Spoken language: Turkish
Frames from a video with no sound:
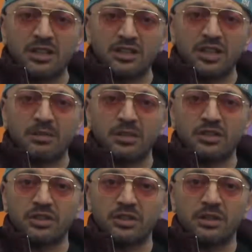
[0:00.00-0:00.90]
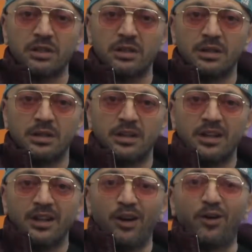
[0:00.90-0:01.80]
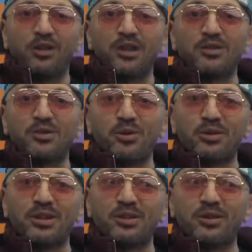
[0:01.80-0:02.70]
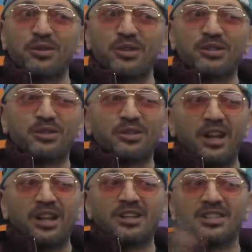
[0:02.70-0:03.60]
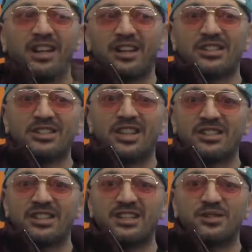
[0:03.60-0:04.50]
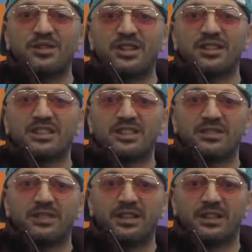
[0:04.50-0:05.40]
taşıyarak başladık. Ve, Ondan sonra değil konukları mi? koordinasyon, alkış, alkışlayacağınız yeri söyleyeceğiniz kişi falan